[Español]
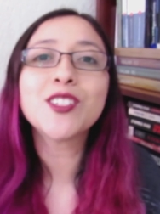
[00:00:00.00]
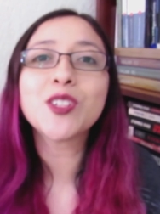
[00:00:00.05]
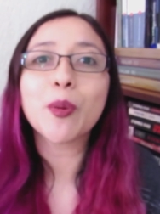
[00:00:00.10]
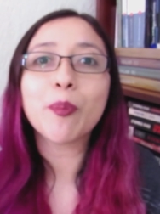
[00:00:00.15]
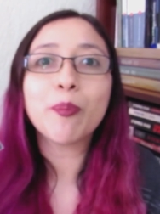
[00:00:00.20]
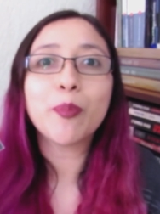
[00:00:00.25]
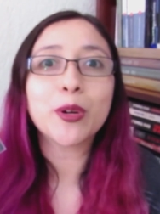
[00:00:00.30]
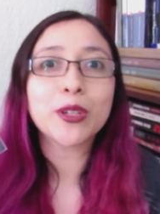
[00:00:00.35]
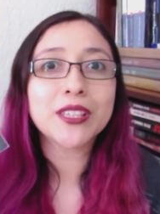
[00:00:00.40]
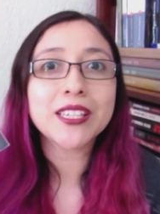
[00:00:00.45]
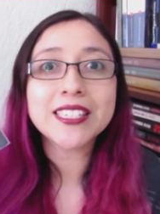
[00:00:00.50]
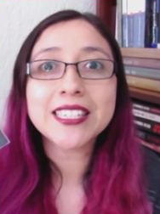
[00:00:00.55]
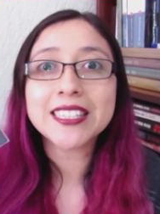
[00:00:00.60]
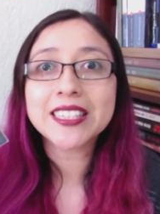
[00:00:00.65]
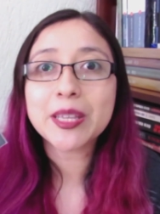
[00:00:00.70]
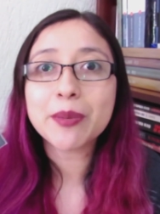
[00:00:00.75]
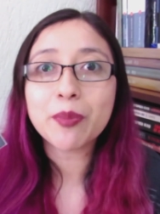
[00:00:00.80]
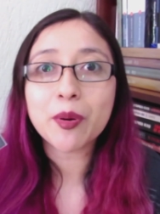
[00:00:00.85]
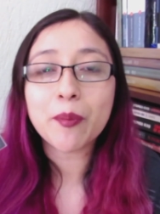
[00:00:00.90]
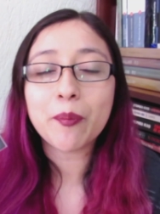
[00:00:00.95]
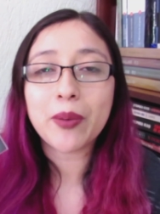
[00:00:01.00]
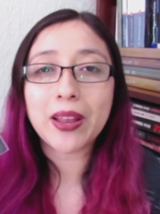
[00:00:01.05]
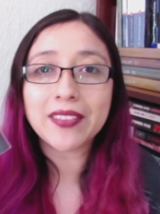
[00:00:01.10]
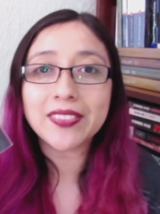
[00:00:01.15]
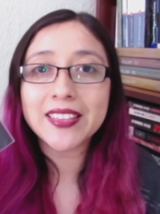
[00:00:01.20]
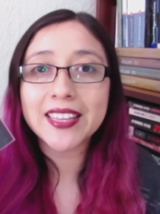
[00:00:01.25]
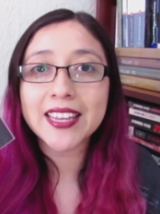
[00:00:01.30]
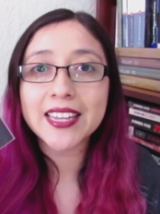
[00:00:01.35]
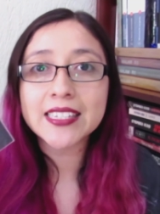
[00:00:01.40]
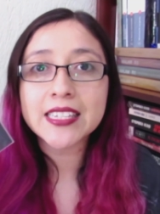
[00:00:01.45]
soporta ese tipo de
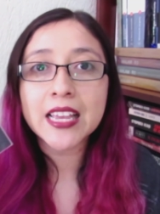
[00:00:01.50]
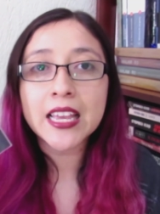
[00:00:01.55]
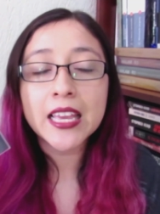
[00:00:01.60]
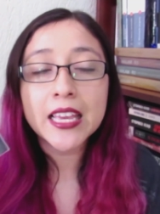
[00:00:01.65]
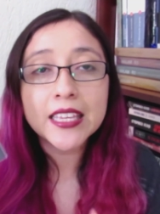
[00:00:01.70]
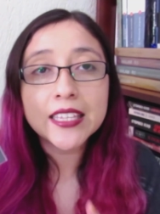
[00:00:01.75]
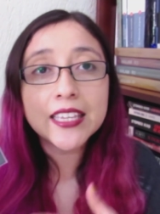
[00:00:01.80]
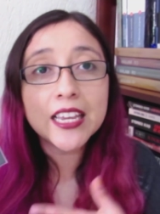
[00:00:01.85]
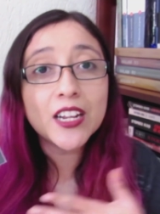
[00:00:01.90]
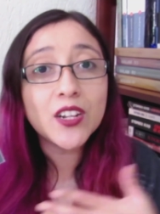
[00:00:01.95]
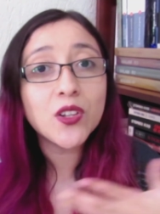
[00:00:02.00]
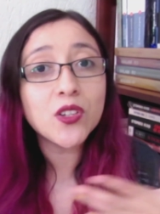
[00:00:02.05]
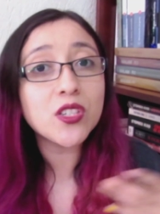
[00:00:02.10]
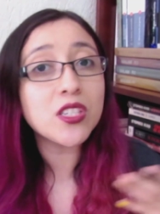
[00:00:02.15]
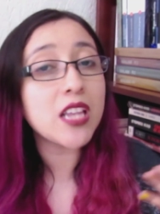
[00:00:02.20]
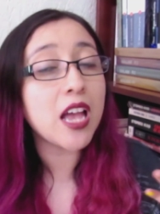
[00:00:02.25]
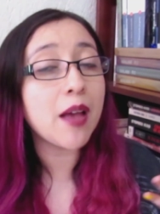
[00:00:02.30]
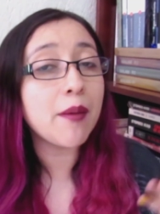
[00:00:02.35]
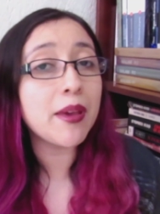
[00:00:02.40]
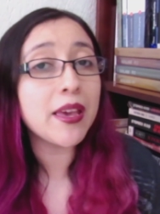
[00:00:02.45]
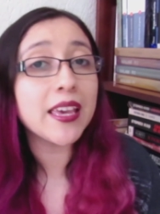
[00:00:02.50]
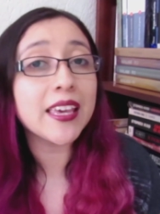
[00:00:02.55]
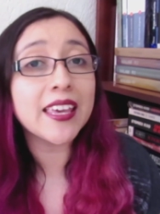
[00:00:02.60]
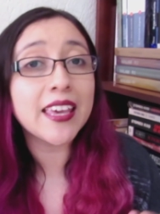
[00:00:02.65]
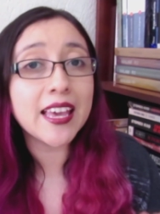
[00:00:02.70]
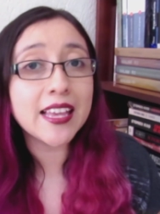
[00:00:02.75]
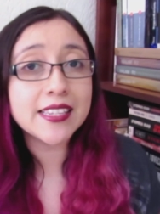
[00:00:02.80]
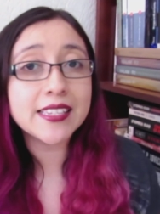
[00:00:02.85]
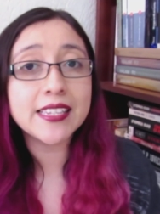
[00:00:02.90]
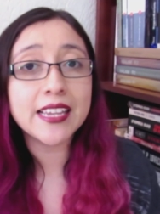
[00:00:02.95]
pláticas y él no sabe
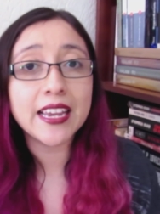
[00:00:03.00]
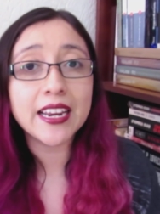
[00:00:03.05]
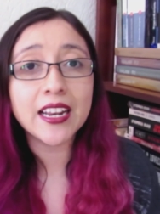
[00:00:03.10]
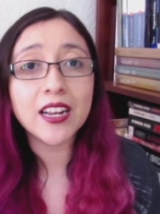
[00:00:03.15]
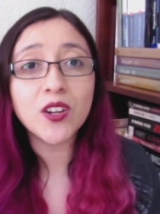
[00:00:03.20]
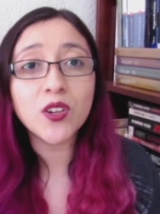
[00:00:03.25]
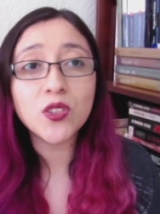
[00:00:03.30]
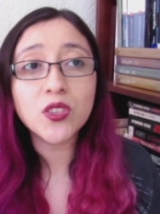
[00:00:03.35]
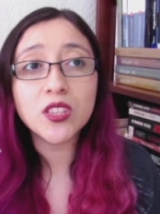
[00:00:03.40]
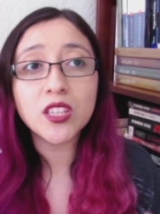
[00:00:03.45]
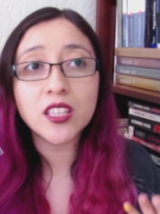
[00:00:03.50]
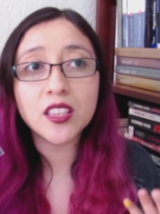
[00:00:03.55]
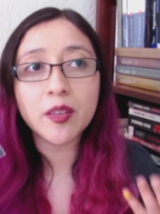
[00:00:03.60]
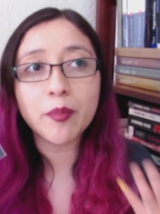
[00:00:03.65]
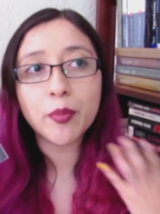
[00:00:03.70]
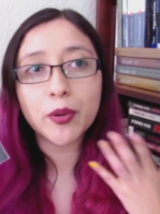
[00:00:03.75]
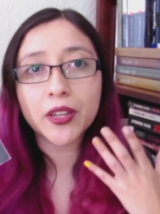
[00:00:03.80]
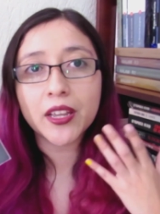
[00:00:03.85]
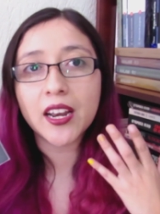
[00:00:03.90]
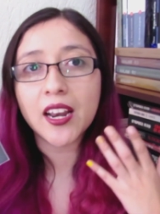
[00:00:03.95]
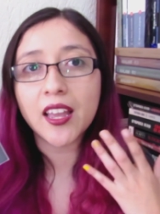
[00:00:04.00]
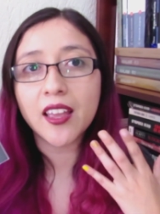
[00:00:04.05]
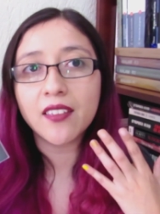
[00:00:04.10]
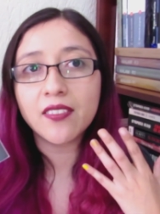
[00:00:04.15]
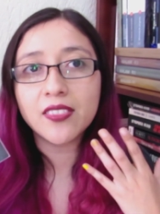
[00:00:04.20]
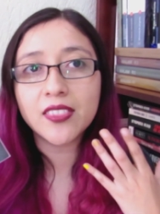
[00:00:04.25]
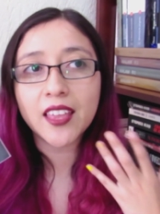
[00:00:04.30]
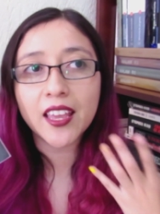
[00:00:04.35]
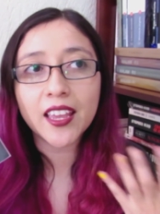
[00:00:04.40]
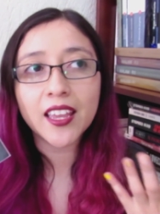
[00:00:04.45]
qué hacer, él no entiende por qué la
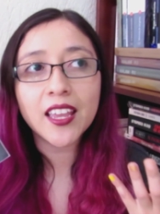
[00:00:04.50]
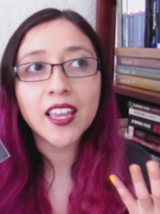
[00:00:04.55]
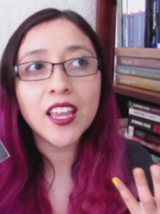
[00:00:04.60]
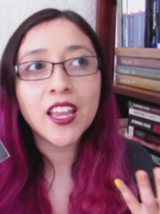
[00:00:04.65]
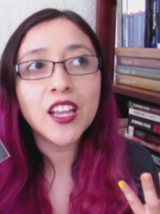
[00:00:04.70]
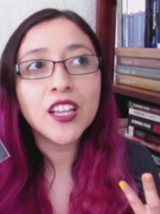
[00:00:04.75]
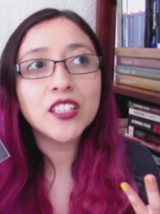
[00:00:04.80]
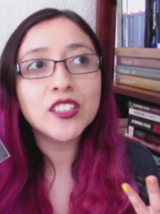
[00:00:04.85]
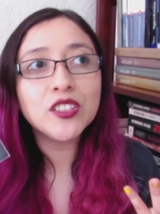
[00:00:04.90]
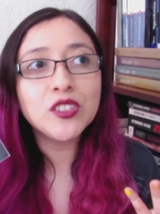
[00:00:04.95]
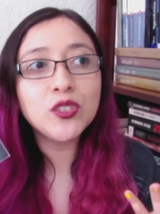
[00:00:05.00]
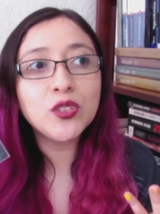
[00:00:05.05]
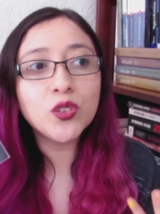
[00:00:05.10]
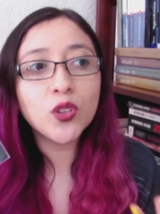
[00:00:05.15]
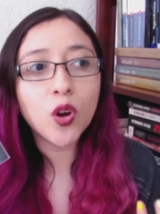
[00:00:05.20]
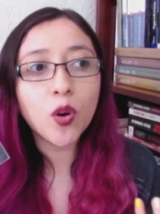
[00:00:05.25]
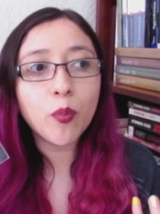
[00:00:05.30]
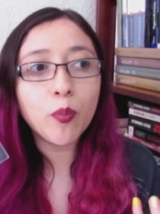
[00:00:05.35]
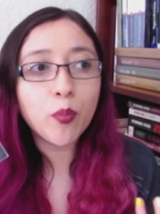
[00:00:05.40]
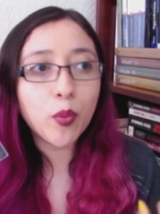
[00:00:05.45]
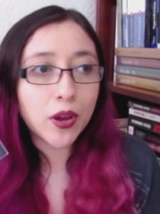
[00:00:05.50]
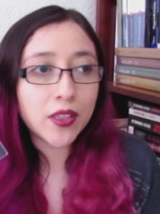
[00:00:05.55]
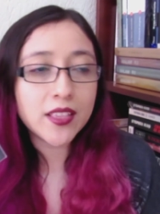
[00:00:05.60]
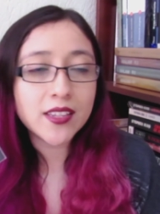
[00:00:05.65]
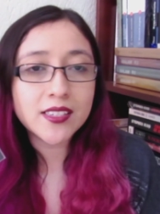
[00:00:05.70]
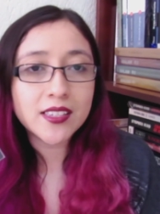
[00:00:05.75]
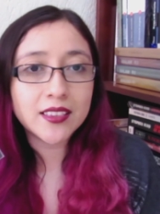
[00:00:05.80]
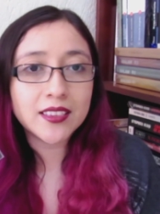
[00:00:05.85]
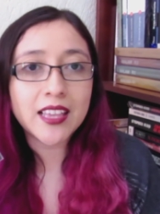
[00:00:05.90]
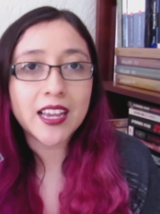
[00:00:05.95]
gente no
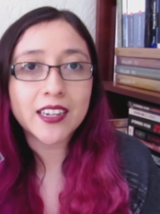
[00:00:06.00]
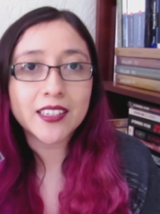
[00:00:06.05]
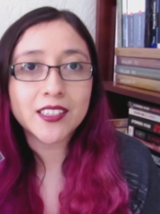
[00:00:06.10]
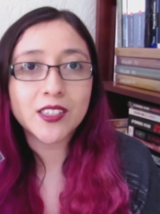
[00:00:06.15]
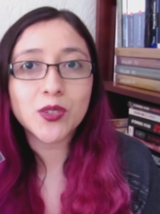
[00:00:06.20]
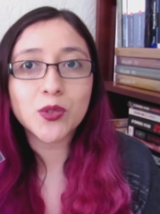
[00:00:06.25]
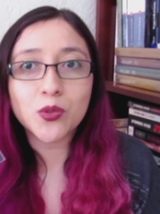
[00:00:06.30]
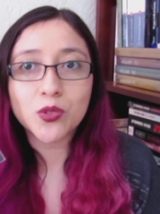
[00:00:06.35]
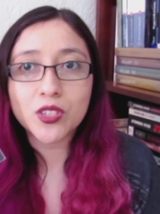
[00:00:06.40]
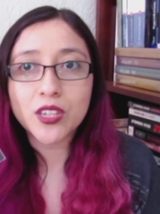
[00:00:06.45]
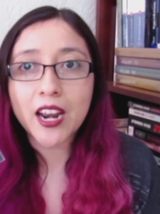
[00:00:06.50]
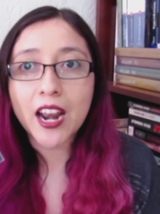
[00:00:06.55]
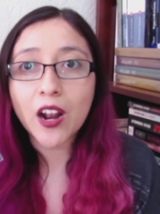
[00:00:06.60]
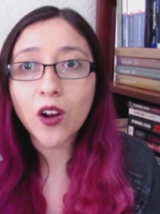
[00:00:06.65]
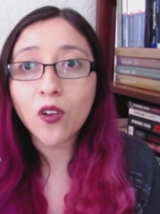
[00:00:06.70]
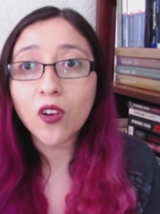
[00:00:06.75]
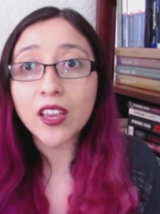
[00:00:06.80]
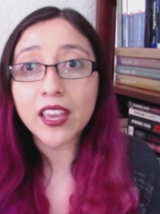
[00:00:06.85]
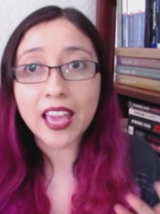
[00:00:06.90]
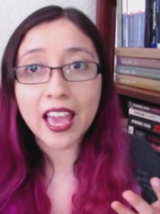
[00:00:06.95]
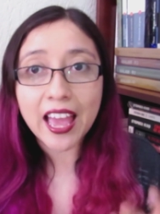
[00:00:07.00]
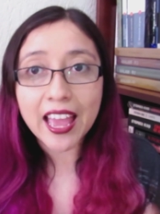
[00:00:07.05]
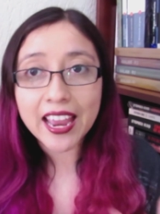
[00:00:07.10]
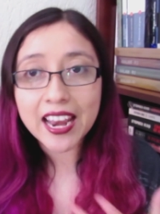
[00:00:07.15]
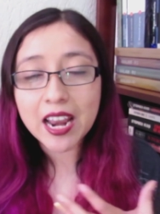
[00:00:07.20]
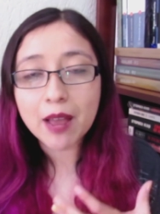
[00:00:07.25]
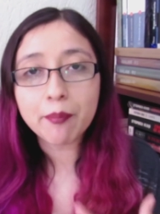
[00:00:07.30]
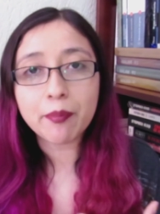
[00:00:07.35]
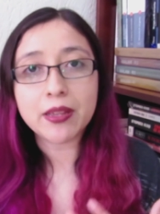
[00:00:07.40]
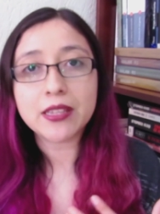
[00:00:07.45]
puede sentarse a escuchar algo que a
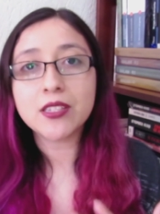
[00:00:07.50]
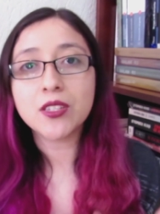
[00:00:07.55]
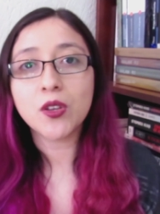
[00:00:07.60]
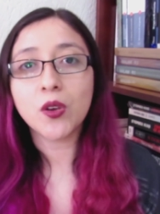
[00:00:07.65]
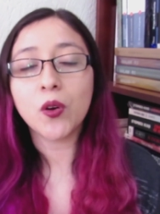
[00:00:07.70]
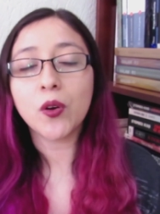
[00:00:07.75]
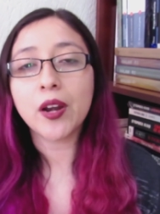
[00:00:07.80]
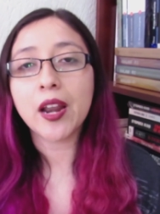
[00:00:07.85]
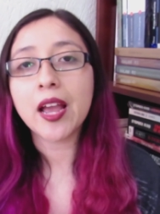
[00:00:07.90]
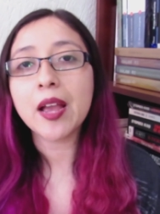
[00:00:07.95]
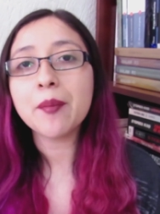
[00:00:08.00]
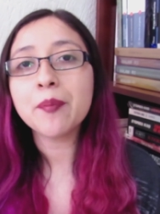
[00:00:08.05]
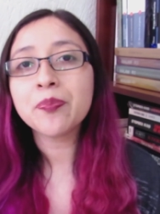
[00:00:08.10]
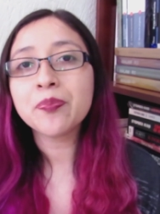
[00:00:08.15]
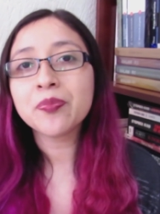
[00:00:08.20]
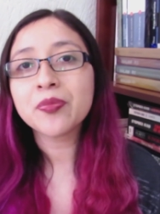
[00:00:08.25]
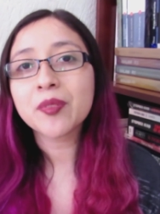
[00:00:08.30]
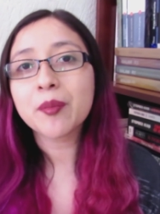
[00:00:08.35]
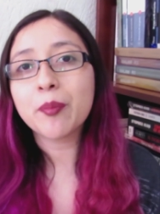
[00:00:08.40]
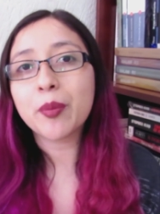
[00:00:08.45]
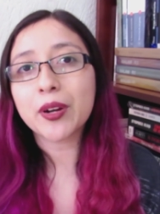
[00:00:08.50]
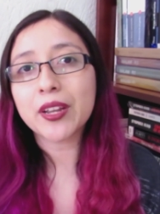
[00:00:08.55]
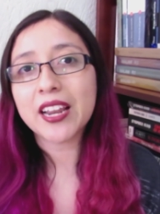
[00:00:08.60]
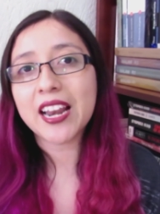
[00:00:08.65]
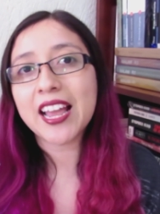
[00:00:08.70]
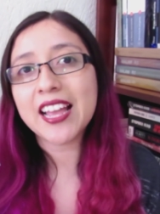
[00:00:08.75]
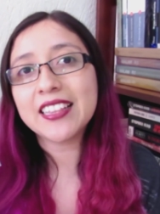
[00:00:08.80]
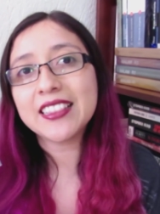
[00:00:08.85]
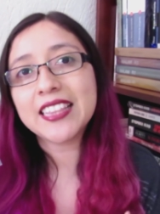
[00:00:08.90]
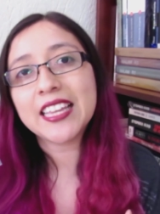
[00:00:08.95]
él apasiona, Porque
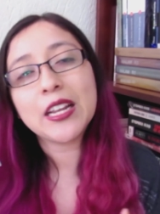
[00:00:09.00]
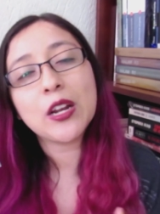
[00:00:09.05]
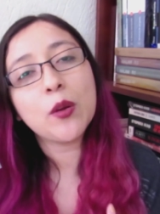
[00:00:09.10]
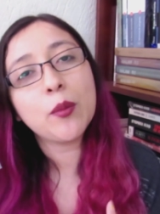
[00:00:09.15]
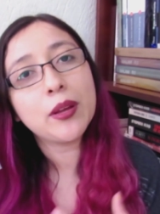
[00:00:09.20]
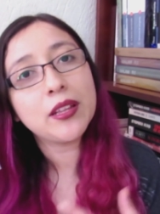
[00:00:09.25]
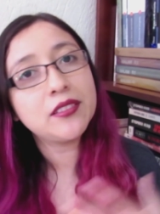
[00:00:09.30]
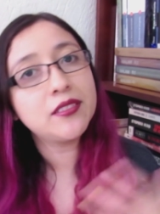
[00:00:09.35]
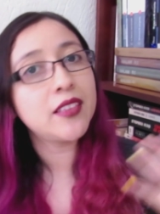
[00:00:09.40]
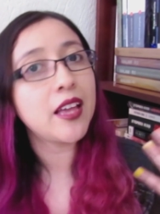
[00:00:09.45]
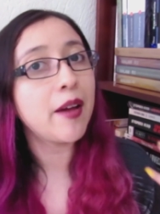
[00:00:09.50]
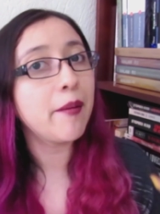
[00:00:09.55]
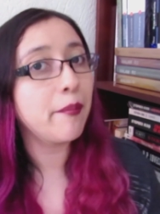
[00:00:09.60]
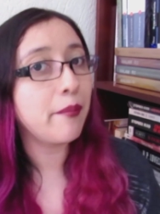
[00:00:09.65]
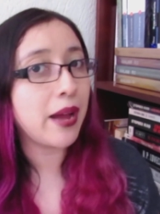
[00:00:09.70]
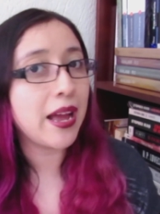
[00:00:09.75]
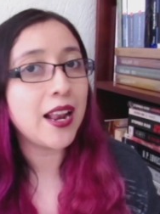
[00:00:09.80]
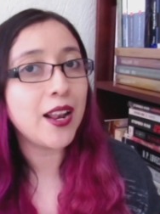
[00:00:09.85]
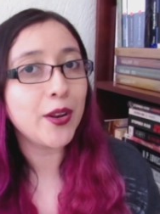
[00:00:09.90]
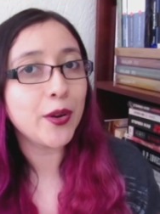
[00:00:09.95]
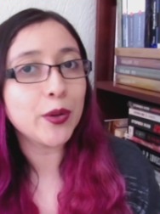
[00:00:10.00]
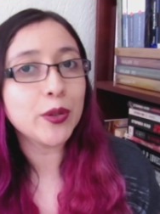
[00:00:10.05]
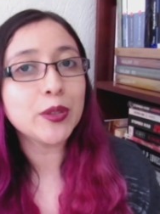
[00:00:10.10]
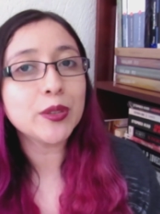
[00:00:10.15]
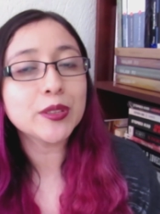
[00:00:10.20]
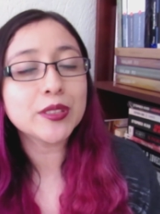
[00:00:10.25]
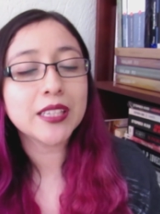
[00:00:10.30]
la gente lo ve tan mal, ¿no?